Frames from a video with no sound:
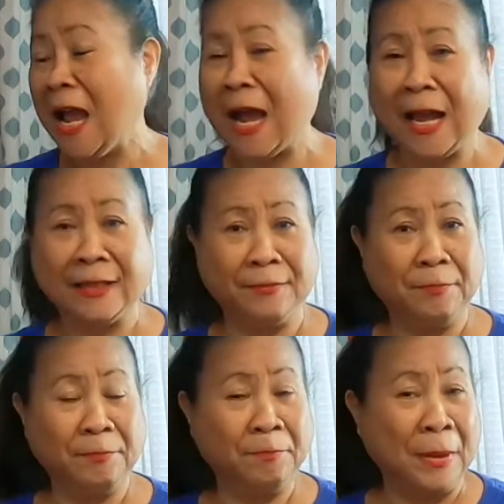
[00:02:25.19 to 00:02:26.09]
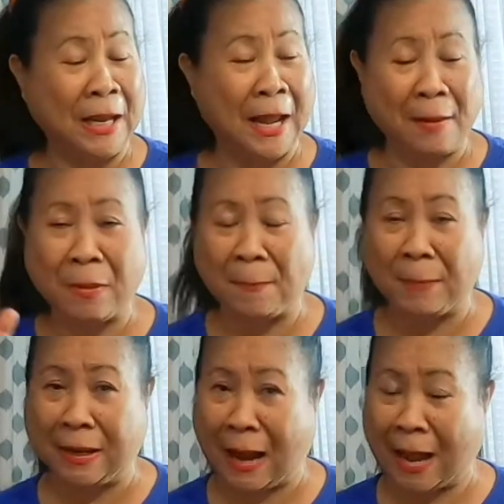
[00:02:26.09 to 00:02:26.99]
at pili ang mga
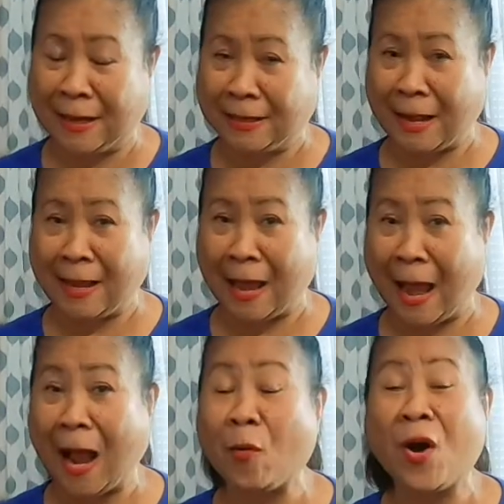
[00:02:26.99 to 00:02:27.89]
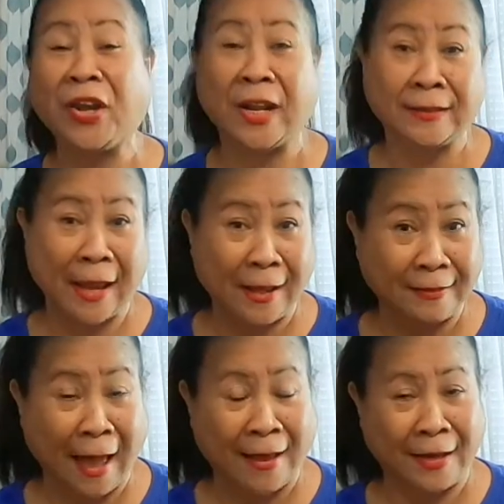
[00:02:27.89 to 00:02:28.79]
pagkain. Kaya ako ngayon ang
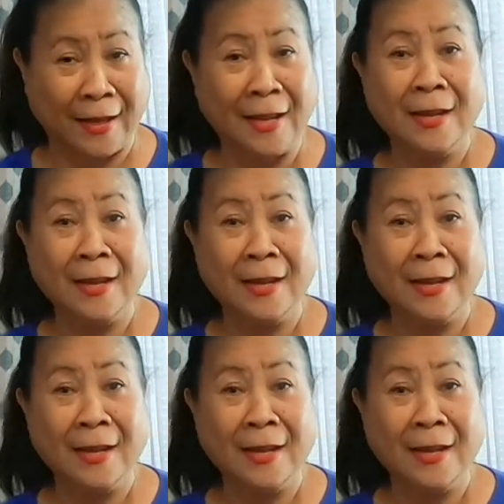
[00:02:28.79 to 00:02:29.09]
dietary